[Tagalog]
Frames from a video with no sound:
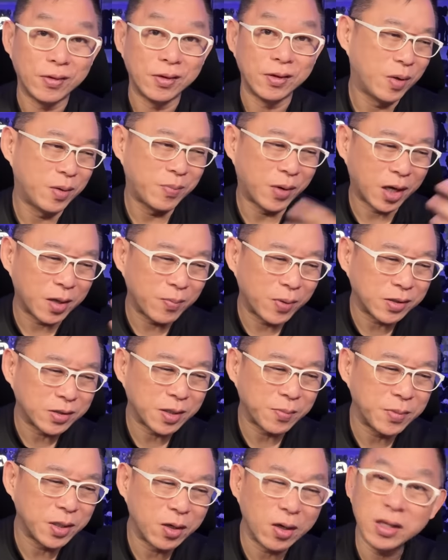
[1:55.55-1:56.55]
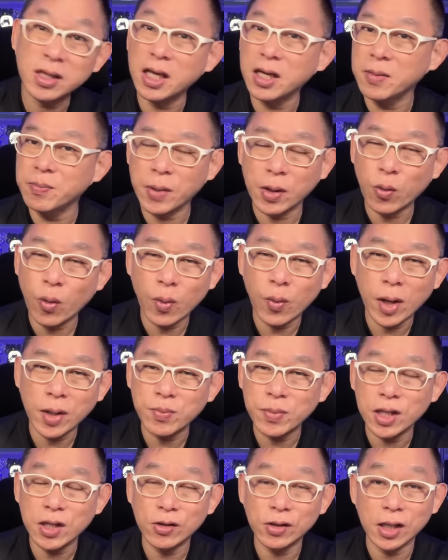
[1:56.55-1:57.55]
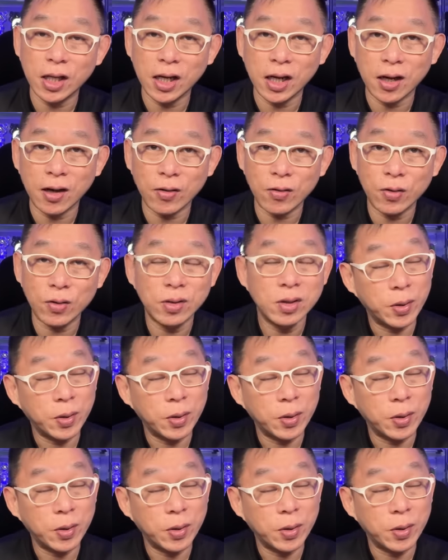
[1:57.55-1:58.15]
May mga ibang sabihin, ah, hindi, magwa 1 million na lang ako.